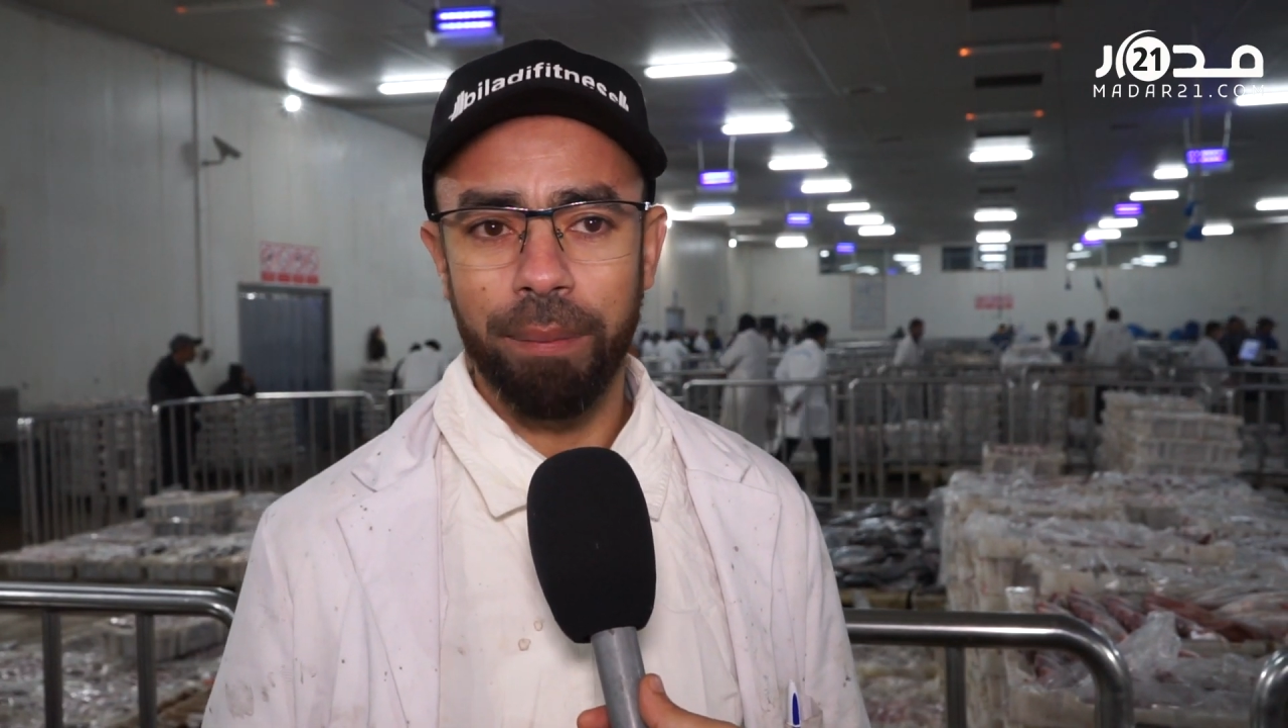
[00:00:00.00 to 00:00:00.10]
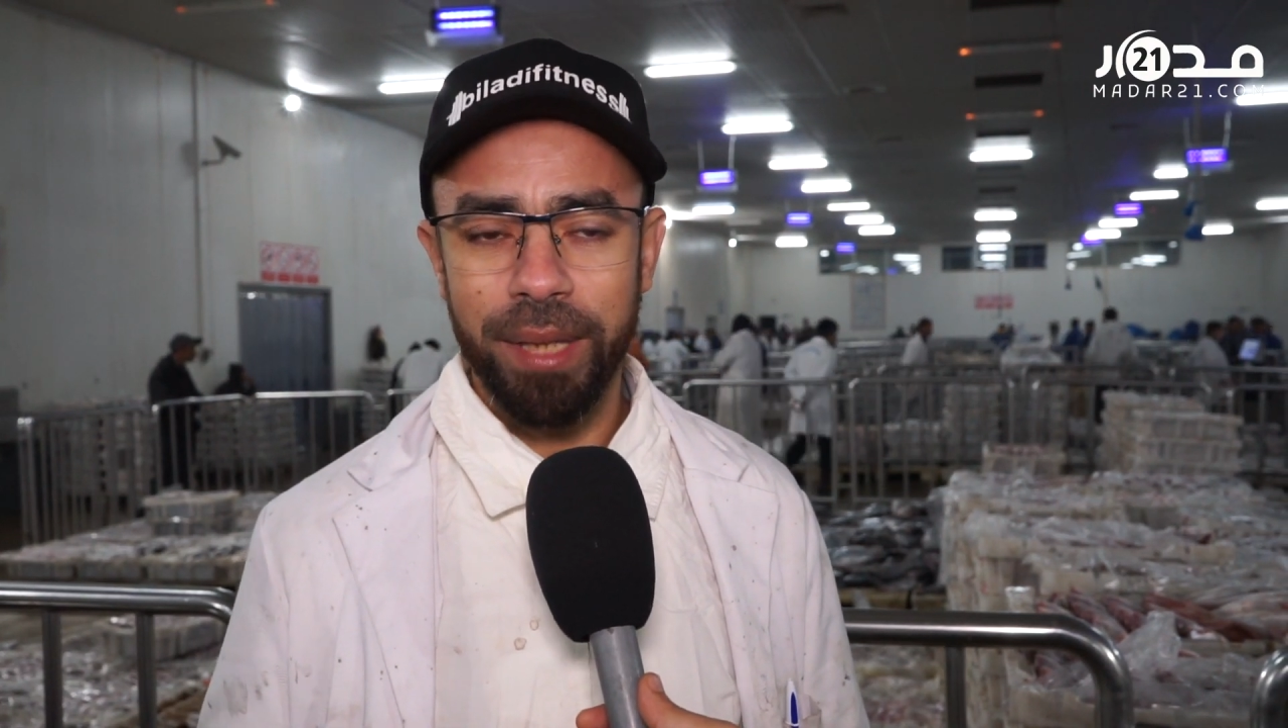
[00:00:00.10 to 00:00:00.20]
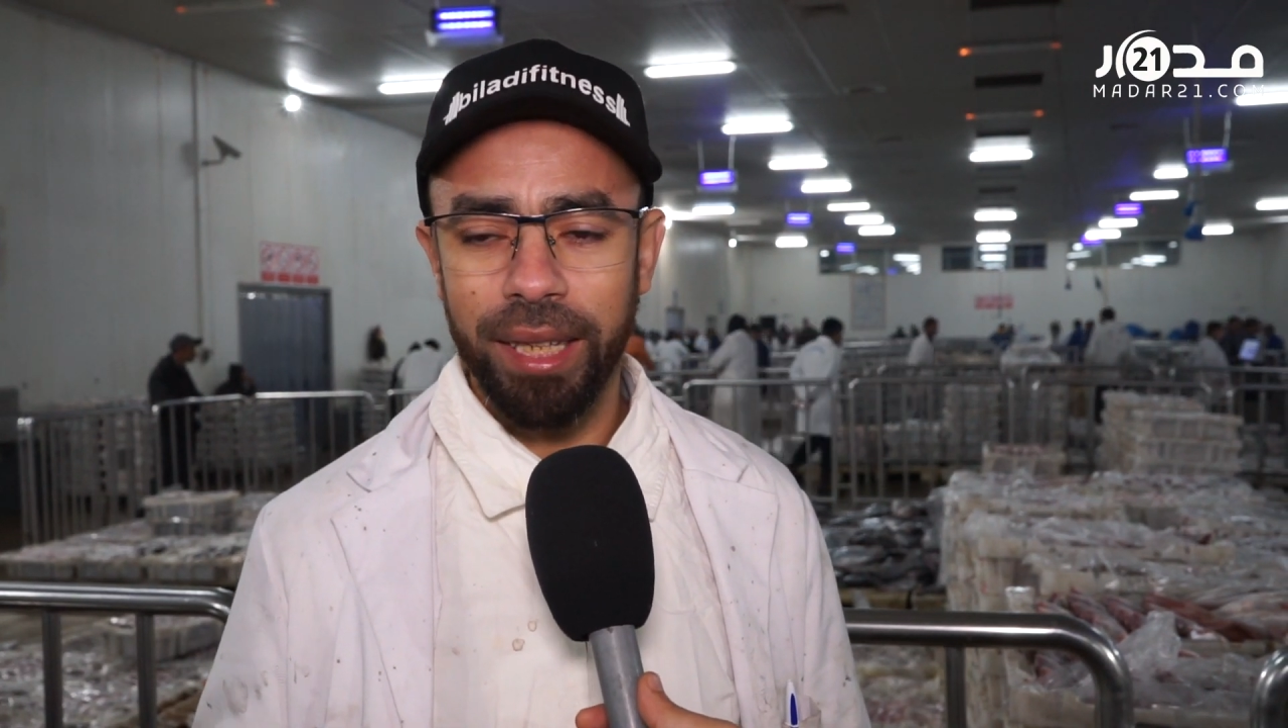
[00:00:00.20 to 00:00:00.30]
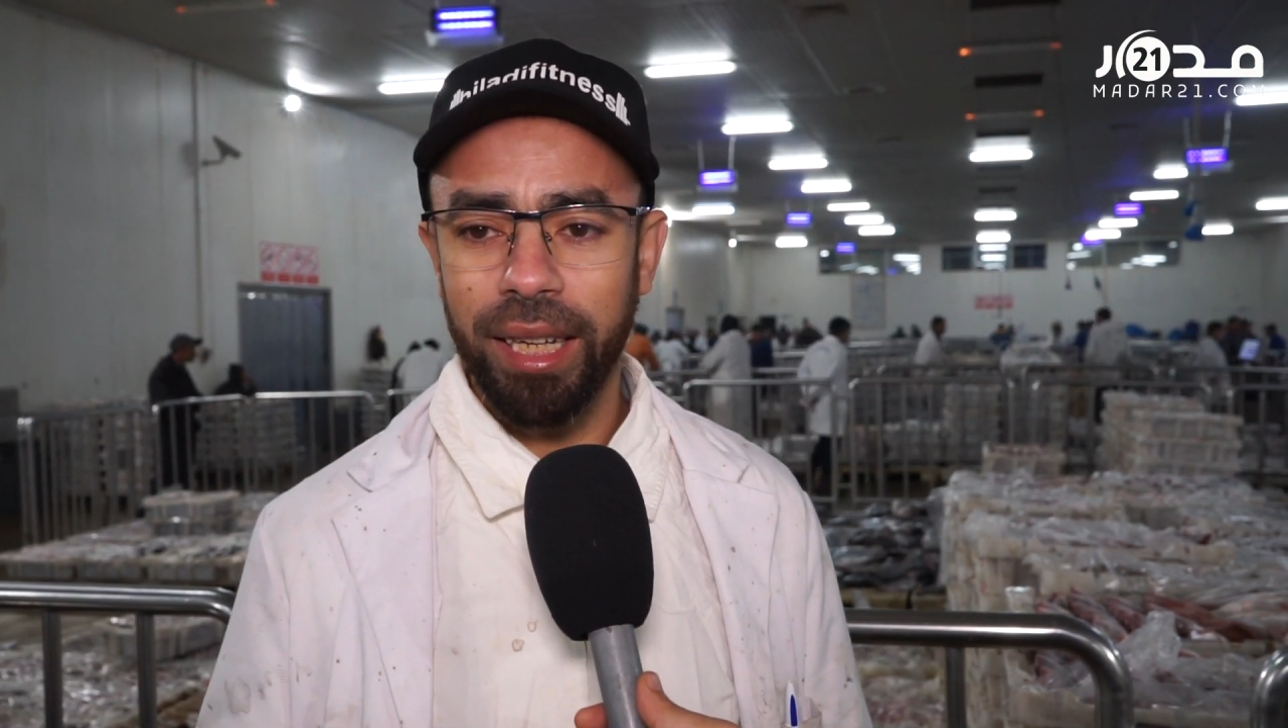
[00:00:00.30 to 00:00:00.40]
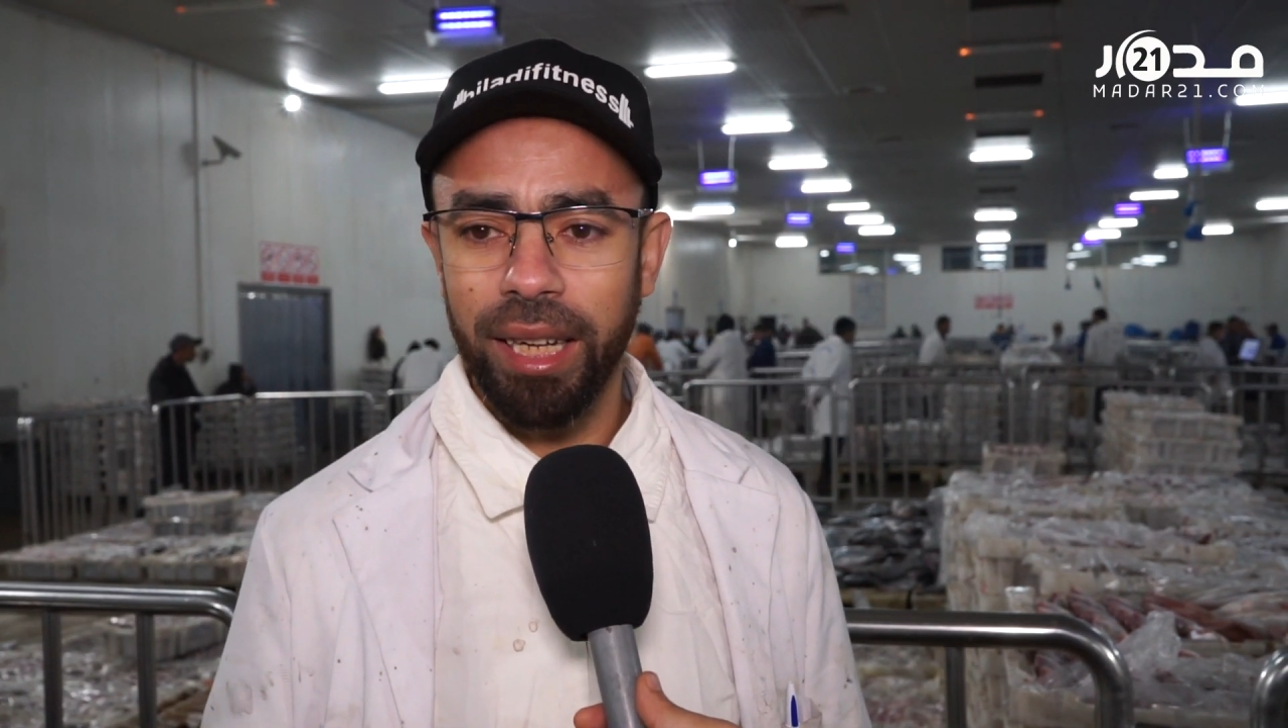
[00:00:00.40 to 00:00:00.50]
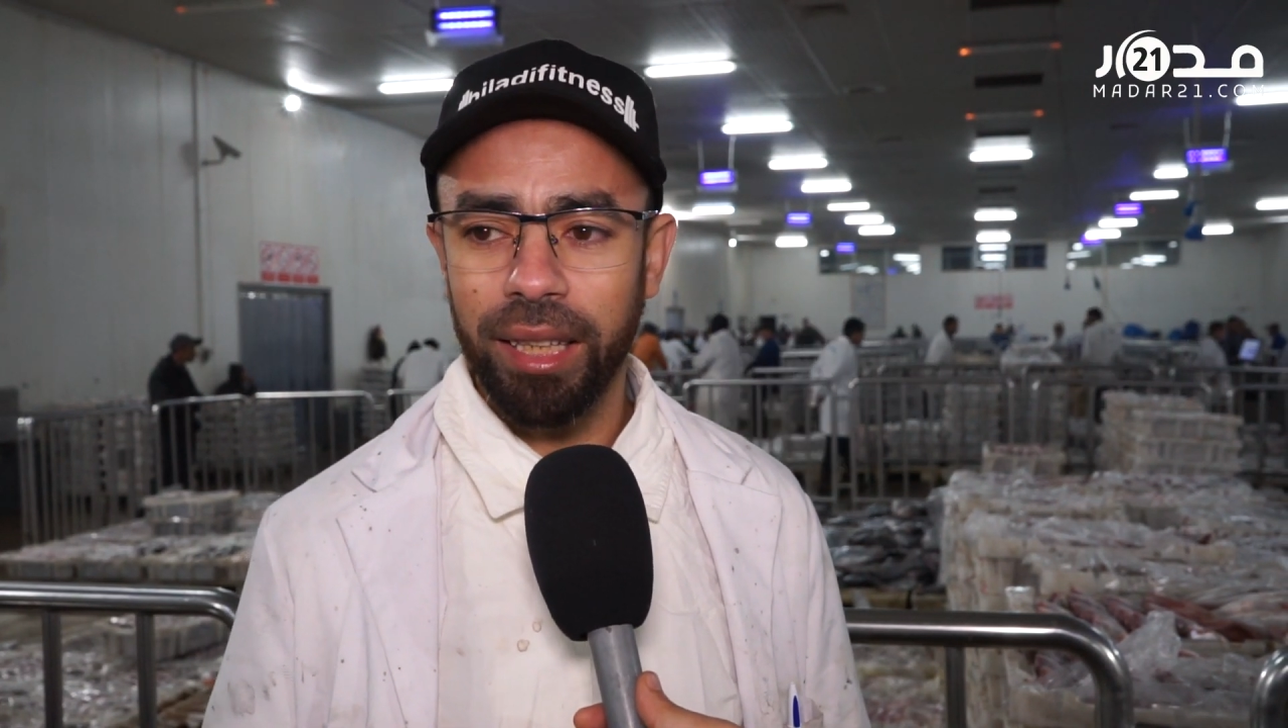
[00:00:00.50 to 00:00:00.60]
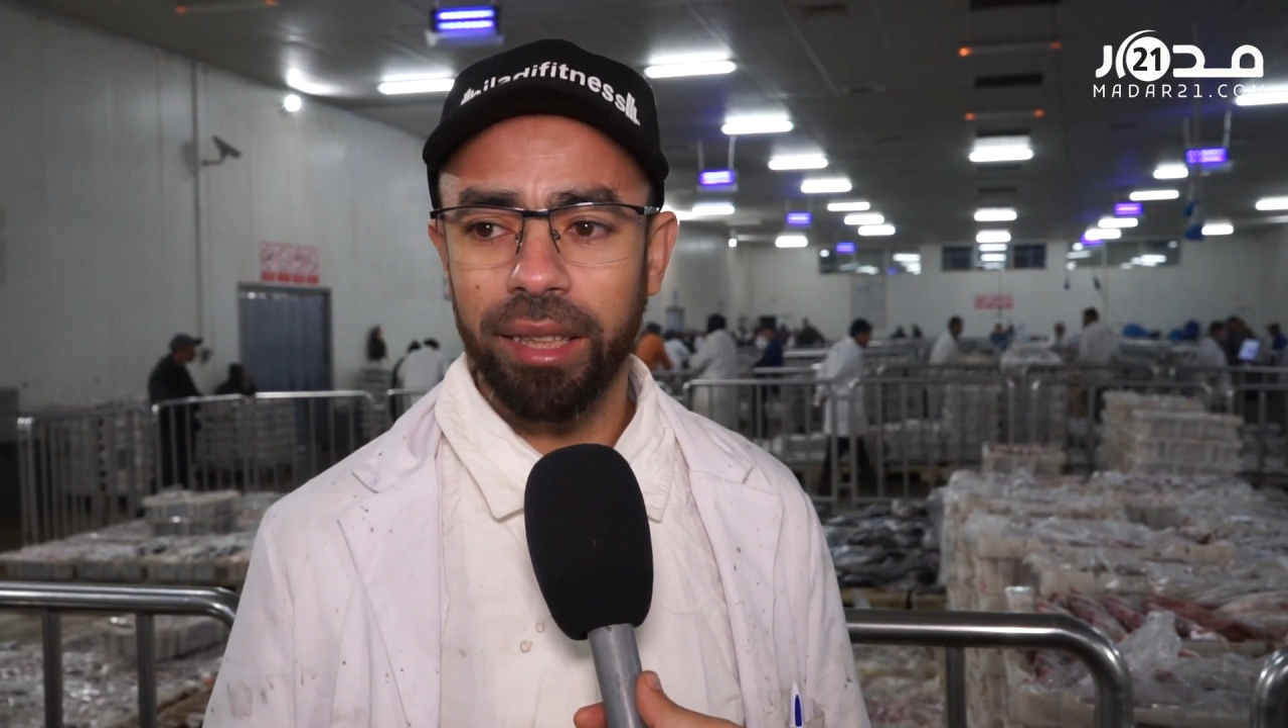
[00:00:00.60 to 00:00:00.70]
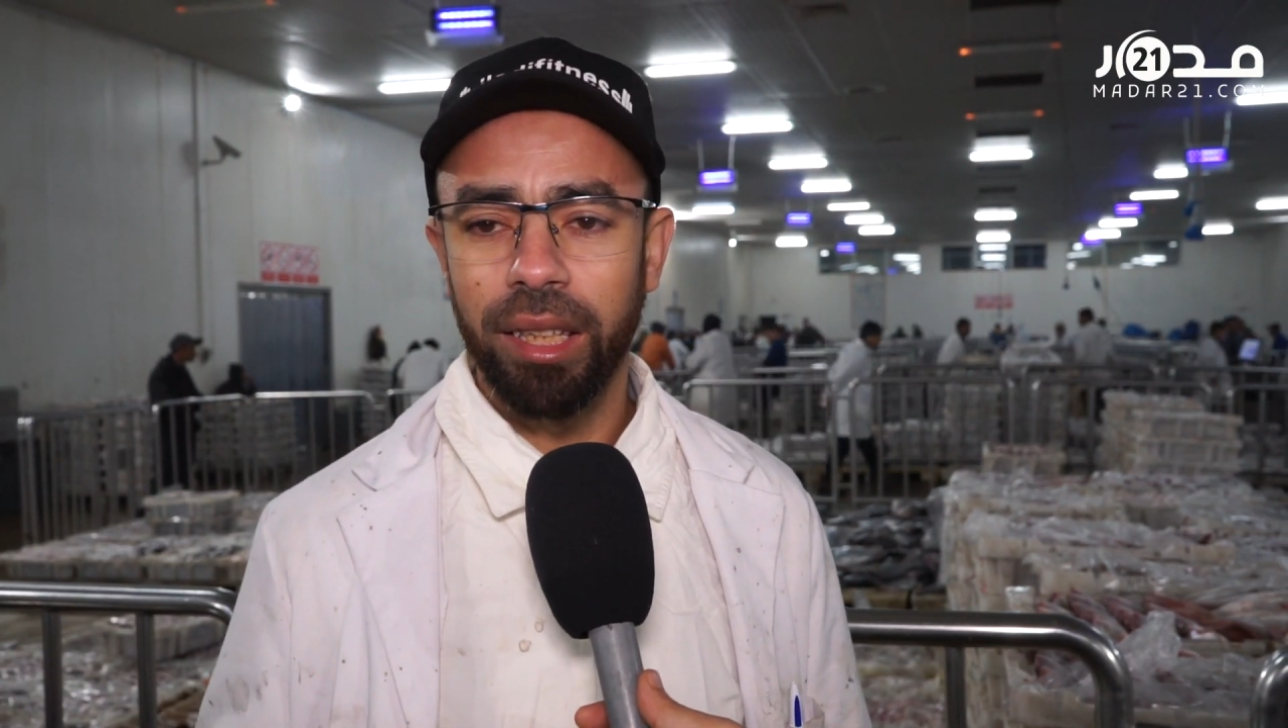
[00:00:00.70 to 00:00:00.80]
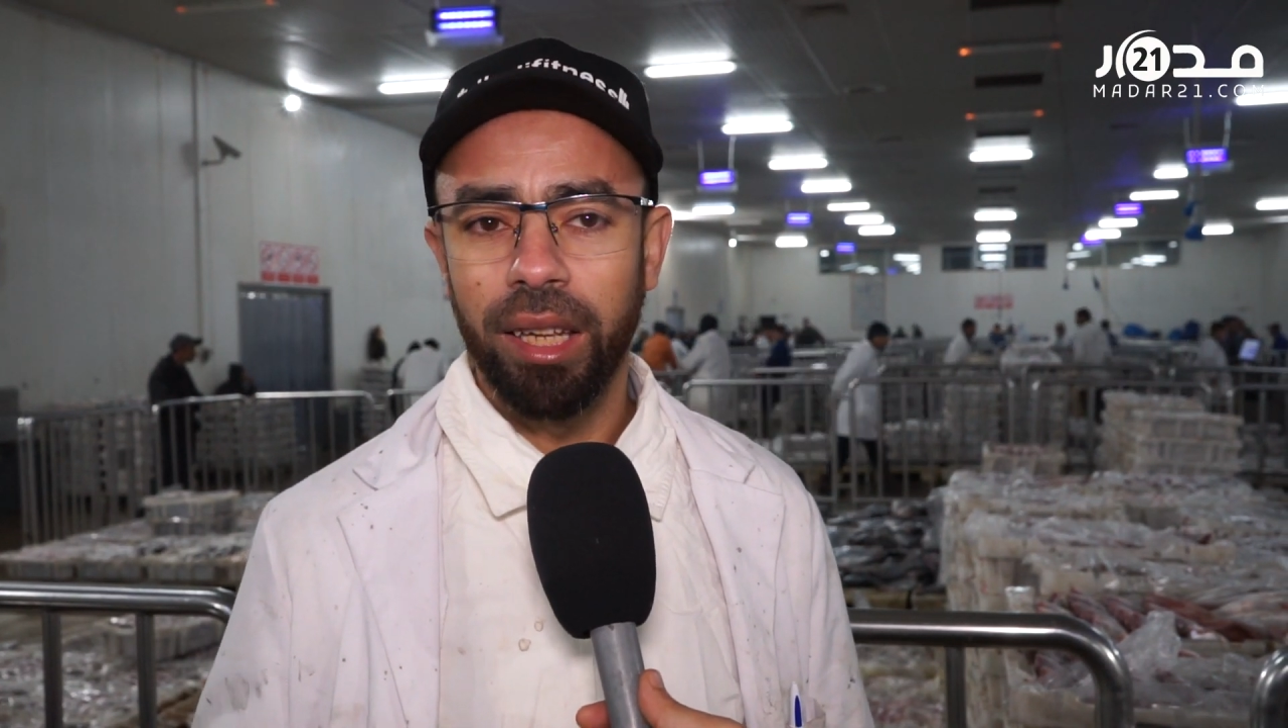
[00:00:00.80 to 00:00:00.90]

بسيط